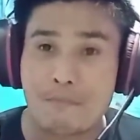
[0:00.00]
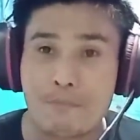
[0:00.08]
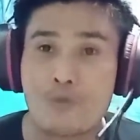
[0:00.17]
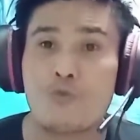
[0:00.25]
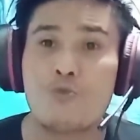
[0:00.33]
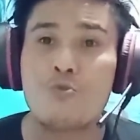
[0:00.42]

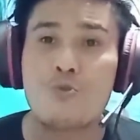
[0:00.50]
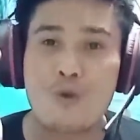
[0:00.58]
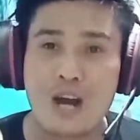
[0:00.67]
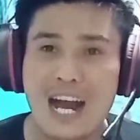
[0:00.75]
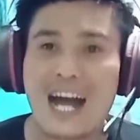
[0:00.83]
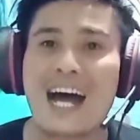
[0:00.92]

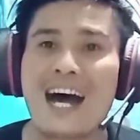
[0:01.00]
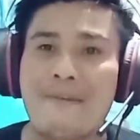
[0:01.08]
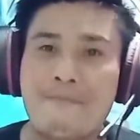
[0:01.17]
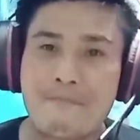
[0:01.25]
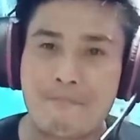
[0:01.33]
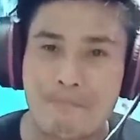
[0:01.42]

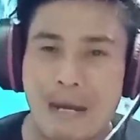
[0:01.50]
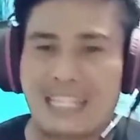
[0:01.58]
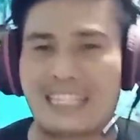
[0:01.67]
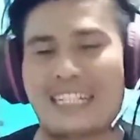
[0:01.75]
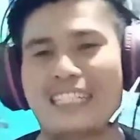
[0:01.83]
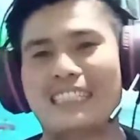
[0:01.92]
Muhammad.